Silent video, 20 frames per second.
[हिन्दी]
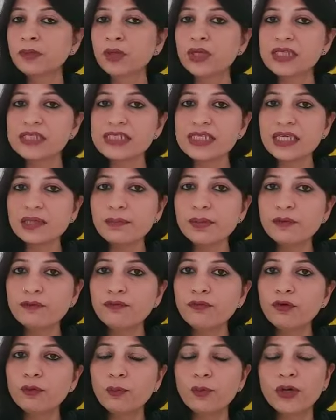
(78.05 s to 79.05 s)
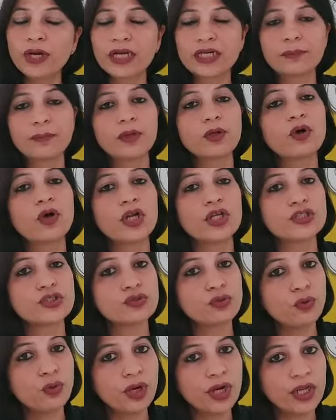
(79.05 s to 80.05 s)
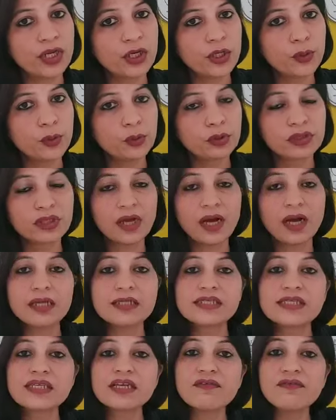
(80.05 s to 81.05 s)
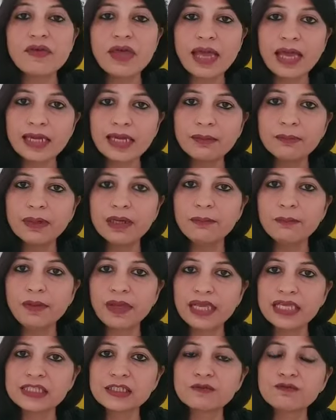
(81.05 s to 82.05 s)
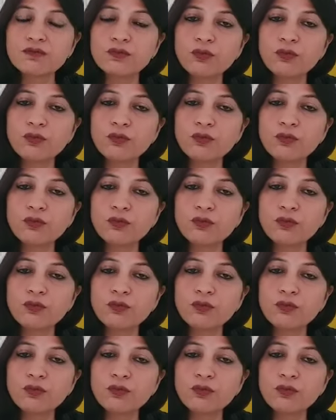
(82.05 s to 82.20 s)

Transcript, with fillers: किसी भी फूड प्रोडक्ट में कोलेस्ट्रॉल नहीं होता सिर्फ एनिमल बेस्ड